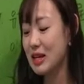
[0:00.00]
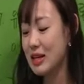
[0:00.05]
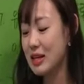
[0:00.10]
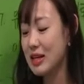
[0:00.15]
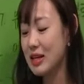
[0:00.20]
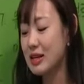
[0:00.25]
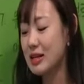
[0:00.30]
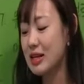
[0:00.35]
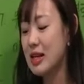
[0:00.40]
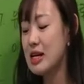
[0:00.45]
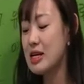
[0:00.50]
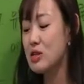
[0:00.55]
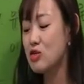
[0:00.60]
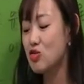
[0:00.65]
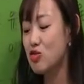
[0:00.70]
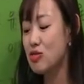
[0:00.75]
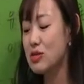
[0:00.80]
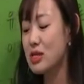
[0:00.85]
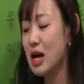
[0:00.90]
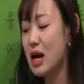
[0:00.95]
리을,
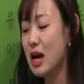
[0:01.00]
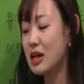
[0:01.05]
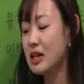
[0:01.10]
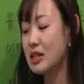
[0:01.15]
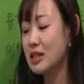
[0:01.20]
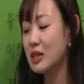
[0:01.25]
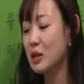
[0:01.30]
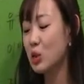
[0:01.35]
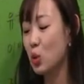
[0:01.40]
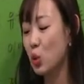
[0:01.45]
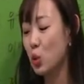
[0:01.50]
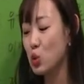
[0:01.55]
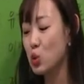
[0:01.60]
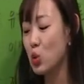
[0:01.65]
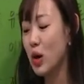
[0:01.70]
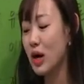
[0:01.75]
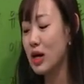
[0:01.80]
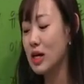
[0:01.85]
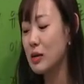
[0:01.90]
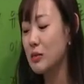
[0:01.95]
주자학의
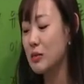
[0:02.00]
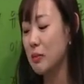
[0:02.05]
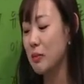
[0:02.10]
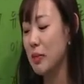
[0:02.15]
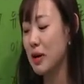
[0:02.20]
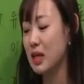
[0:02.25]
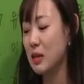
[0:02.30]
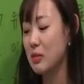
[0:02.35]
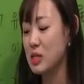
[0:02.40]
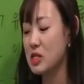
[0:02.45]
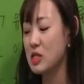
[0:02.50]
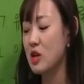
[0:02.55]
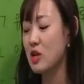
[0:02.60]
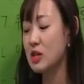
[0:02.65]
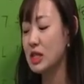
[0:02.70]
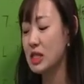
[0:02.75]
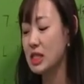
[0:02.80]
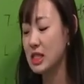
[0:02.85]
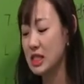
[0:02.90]
교조화를 비판하면서